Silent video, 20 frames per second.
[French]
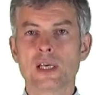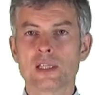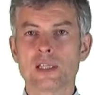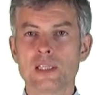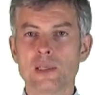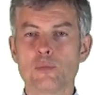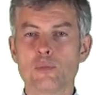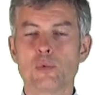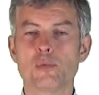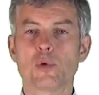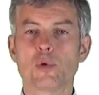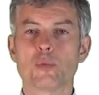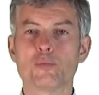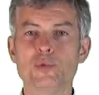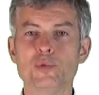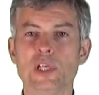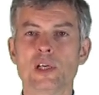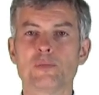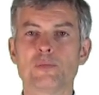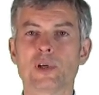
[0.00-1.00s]
à des moments
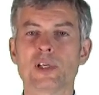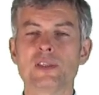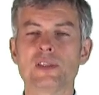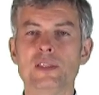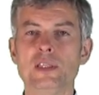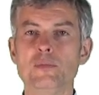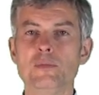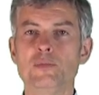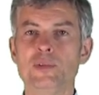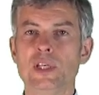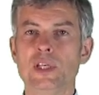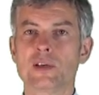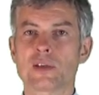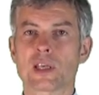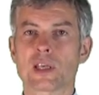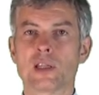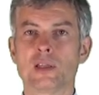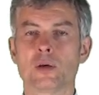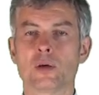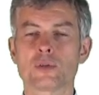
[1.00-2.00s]
bien précis, bien
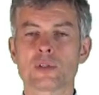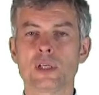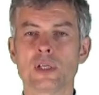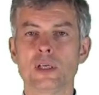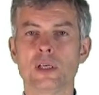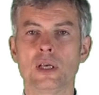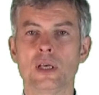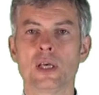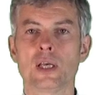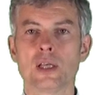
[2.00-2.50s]
cadencés,